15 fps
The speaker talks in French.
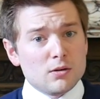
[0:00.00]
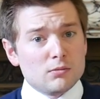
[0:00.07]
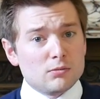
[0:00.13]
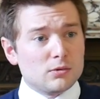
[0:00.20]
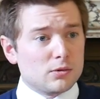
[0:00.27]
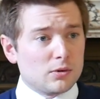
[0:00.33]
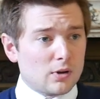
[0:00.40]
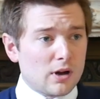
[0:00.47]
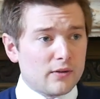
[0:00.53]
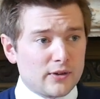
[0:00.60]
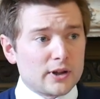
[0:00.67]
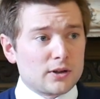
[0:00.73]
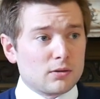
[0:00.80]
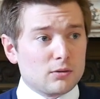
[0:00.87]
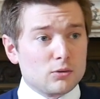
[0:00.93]
euh,
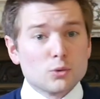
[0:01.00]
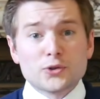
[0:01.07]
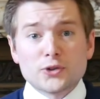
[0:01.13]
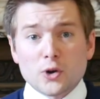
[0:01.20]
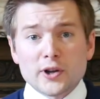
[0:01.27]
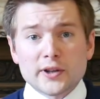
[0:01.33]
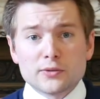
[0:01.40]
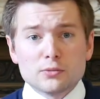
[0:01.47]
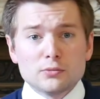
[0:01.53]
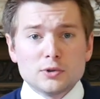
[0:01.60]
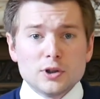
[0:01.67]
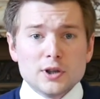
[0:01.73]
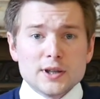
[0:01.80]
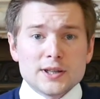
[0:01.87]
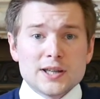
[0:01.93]
avec euh, non sans raison,
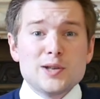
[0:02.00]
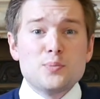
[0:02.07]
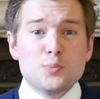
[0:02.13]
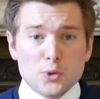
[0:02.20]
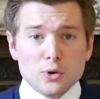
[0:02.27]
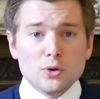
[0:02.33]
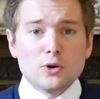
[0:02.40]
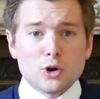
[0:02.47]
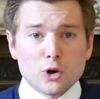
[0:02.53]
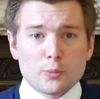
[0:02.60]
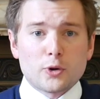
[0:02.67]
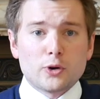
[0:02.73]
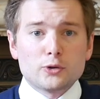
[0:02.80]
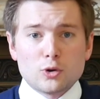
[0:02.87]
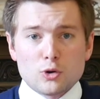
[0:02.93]
qu'il peut
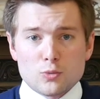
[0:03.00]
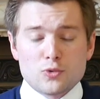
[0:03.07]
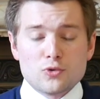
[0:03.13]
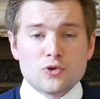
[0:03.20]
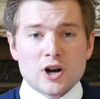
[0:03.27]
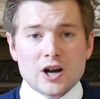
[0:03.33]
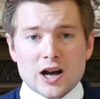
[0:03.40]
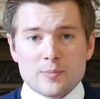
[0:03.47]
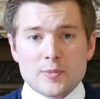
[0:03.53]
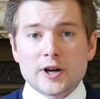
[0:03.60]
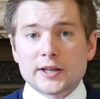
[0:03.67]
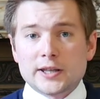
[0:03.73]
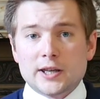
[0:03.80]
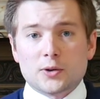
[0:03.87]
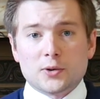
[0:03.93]
reprendre le pouvoir à Paris
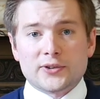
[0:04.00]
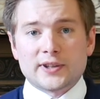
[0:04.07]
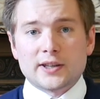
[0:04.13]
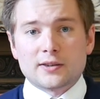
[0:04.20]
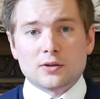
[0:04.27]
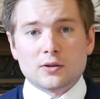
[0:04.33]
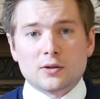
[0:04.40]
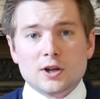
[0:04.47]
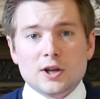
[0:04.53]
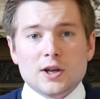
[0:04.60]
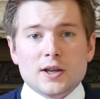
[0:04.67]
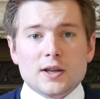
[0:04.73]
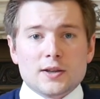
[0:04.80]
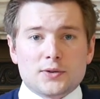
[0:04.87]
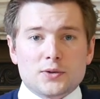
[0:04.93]
et que
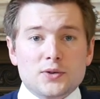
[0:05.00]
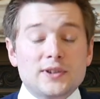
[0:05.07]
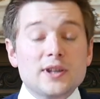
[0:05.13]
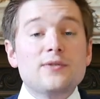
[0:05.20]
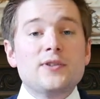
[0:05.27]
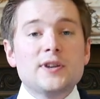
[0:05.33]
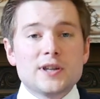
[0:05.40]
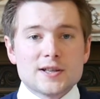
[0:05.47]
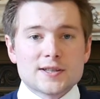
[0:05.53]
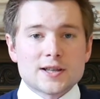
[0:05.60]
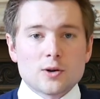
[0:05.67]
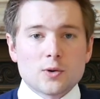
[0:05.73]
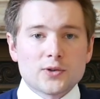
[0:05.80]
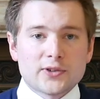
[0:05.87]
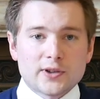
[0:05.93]
ce défi qu'il s'est
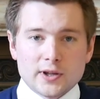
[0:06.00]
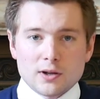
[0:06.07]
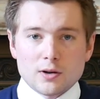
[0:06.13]
lancé